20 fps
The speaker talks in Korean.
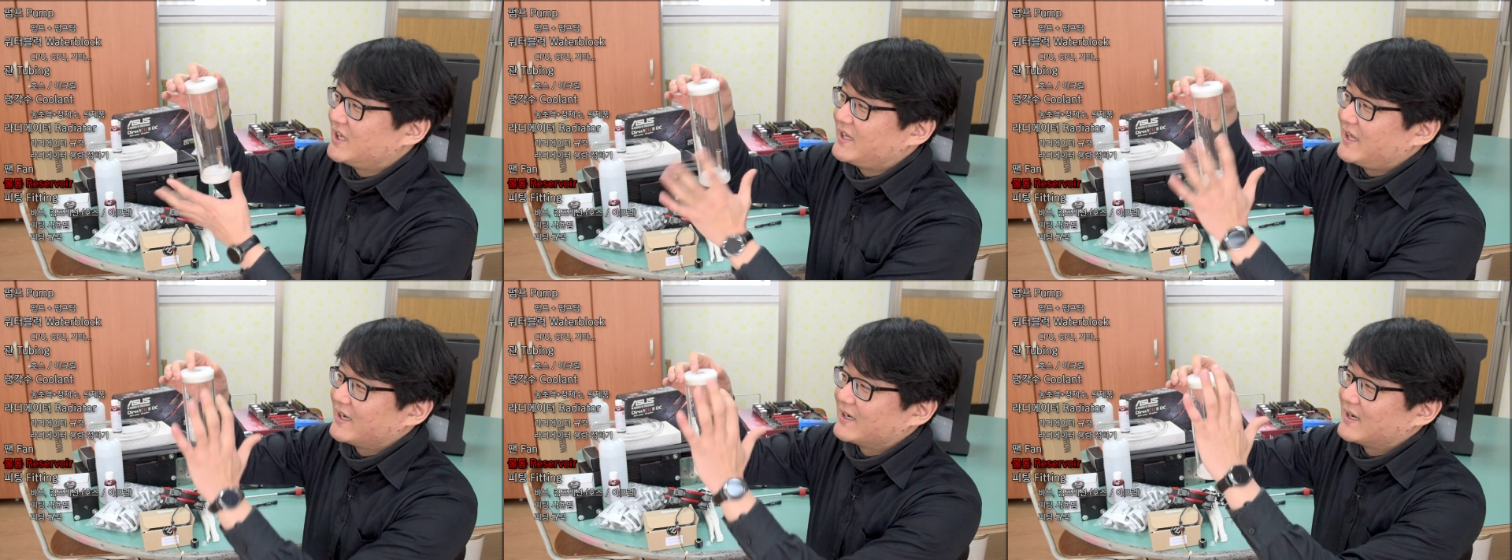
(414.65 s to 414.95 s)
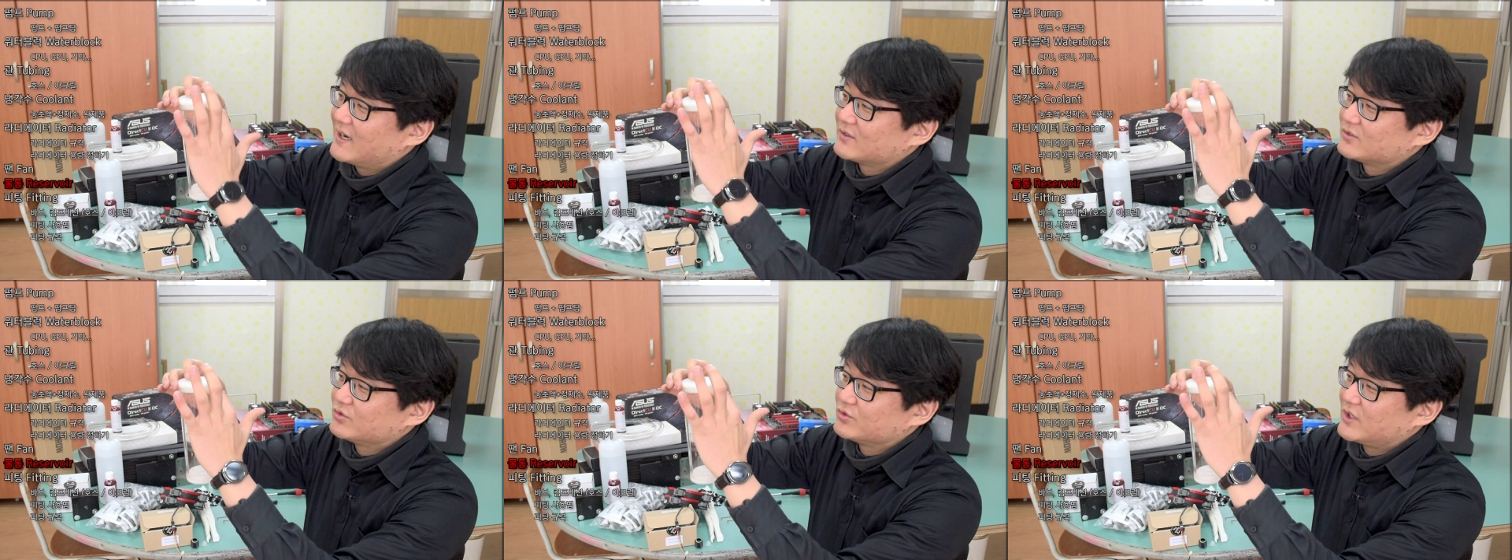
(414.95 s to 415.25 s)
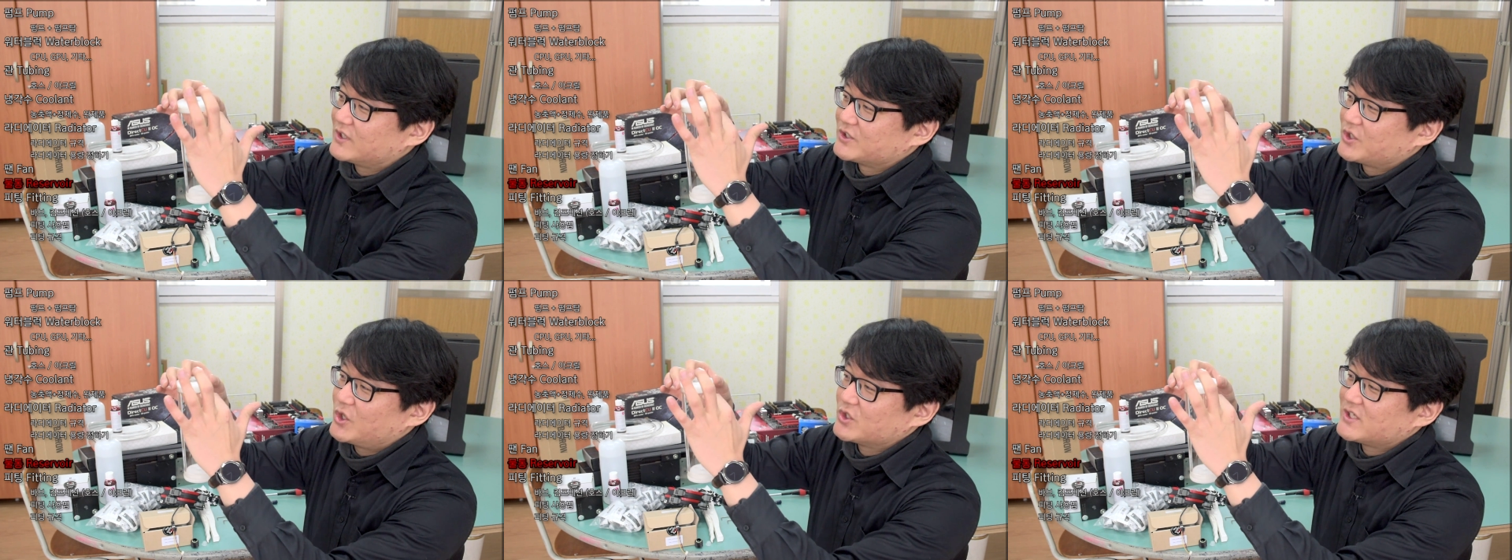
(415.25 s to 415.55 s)

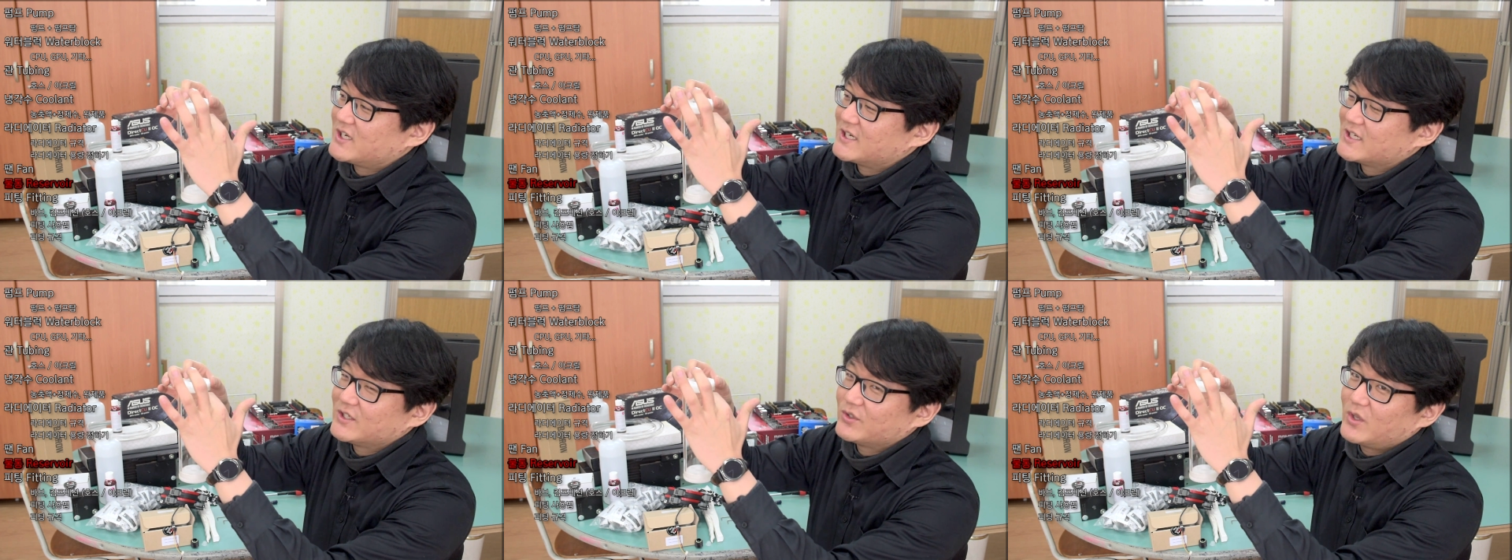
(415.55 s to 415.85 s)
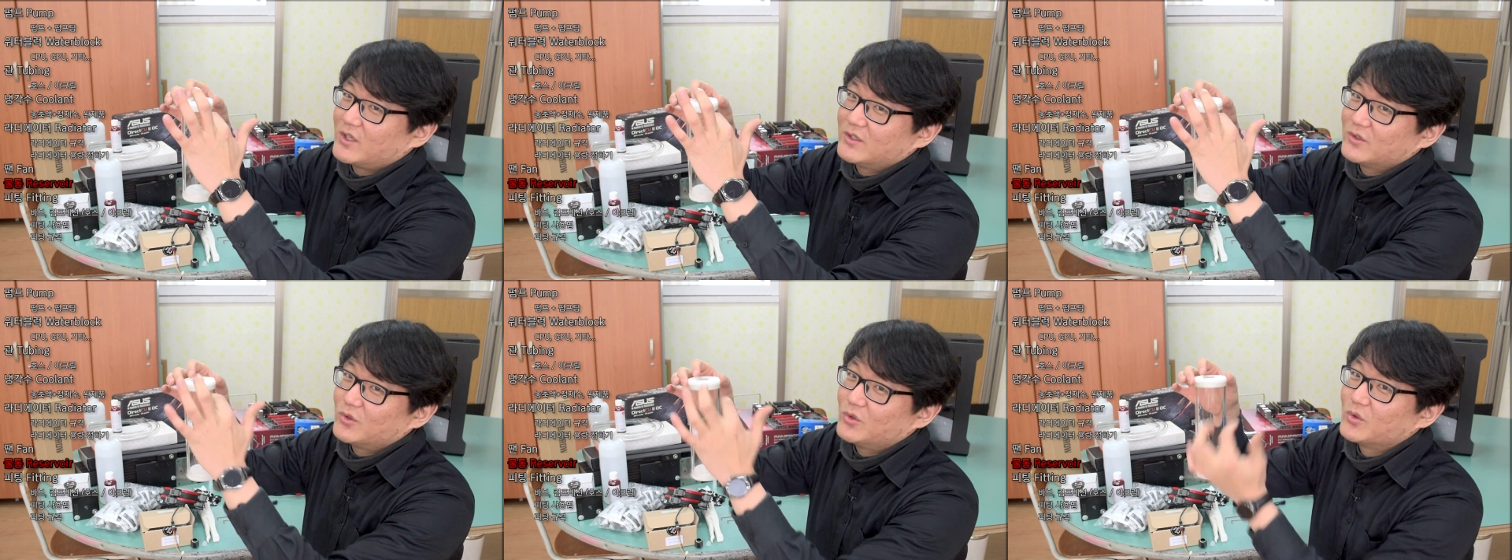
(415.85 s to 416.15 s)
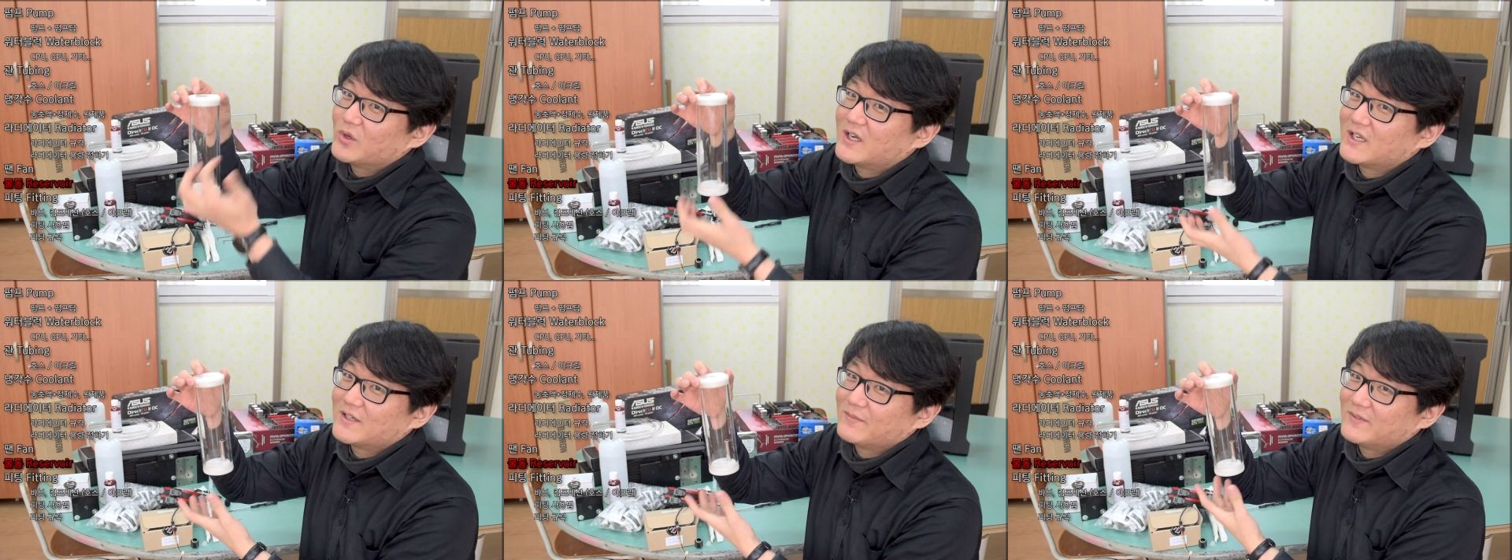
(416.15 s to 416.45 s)
냉각수가 저장이 되는
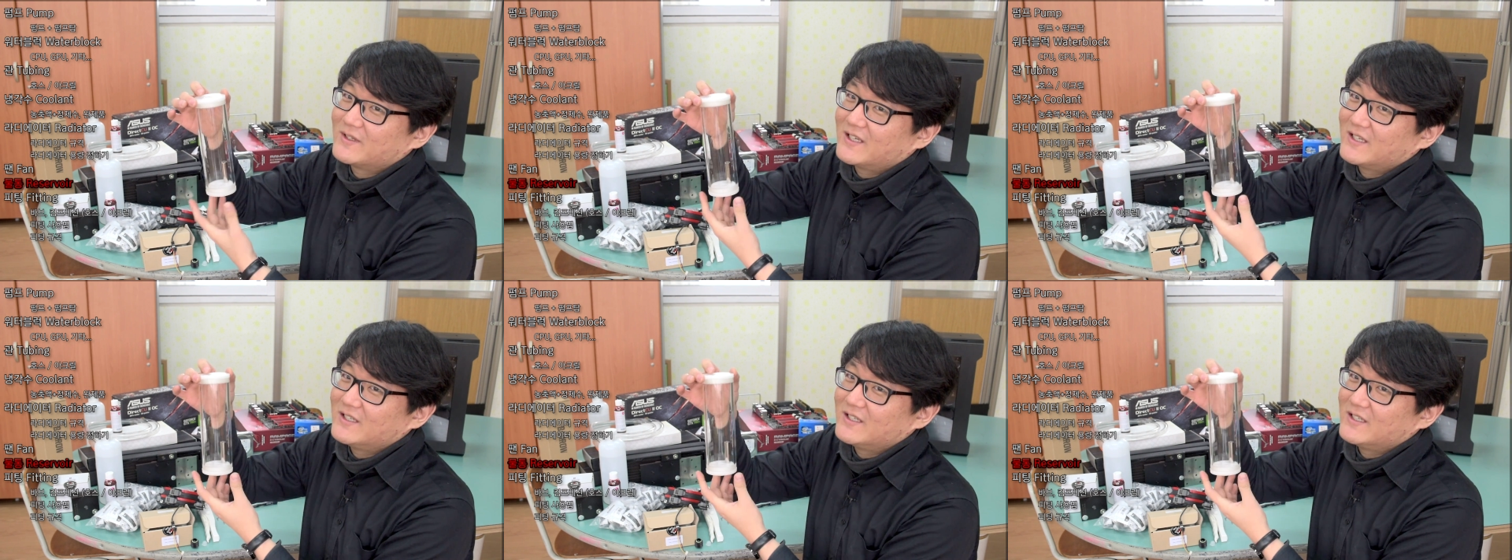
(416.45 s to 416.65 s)
공간입니다.